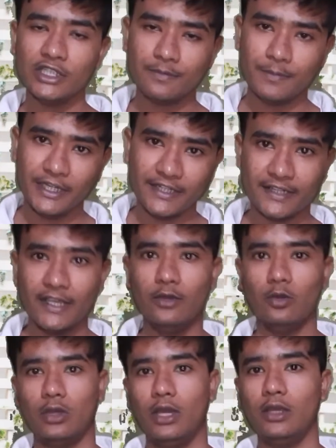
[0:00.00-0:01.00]
स्पीड से ही
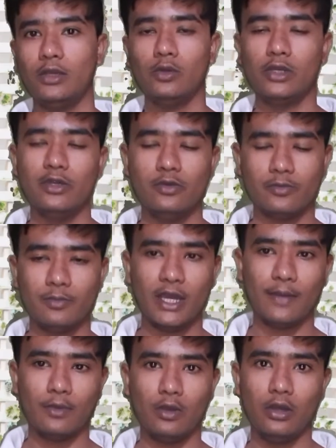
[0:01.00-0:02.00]
होगा क्योंकि उसमें
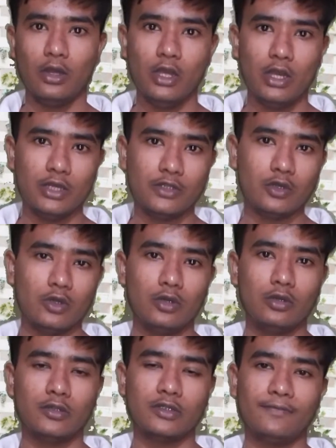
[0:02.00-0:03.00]
आपको जो
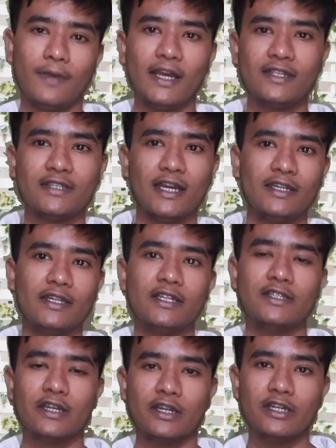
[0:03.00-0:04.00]
फास्ट चार्जिंग
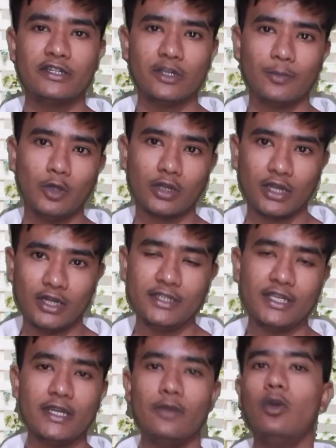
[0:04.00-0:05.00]
की सर्किट सपोर्ट करनी
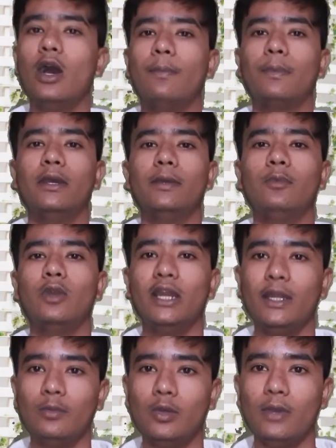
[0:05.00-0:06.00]
चाहिए वो आपके
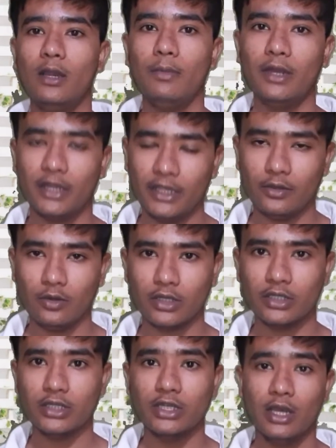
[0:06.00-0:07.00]
पुराने मोबाइल में नहीं
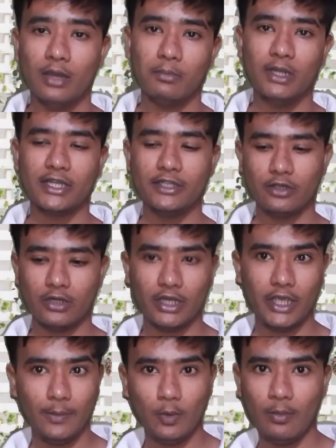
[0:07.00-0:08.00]
होगी बल्कि जो
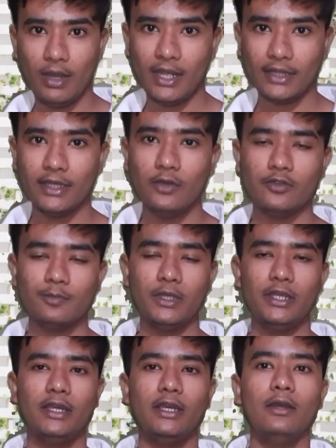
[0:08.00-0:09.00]
नए मोबाइल आते हैं उसमें
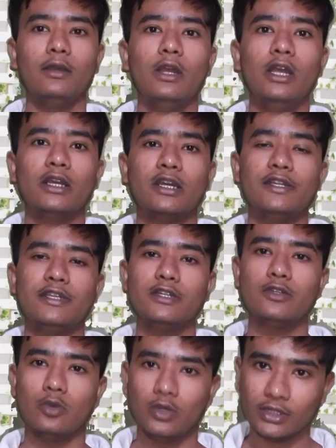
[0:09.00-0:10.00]
ये
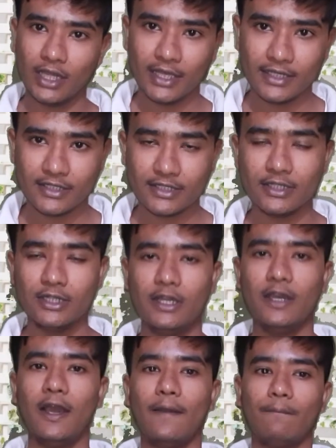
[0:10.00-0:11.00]
फीचर्स होता है
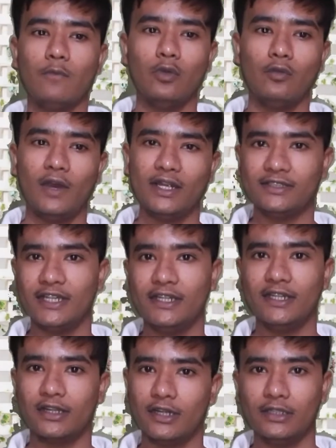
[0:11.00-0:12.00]
जिसलिए आप फास्ट
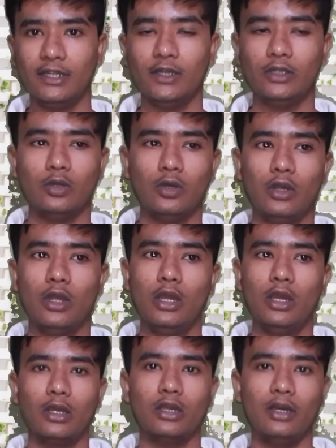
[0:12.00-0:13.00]
चार्जिंग करते हैं तो
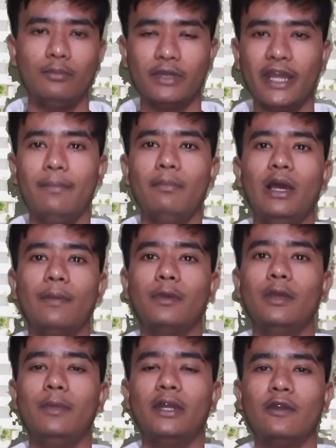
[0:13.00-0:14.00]
कम टाइम में
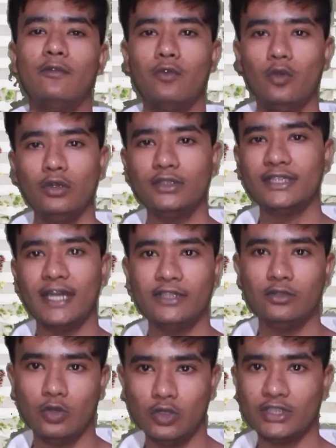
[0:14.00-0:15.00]
आपकी बैटरी फुल
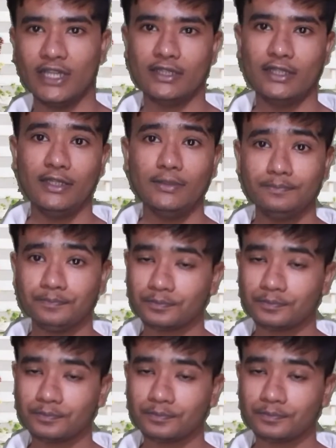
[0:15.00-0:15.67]
चार्ज हो जाती है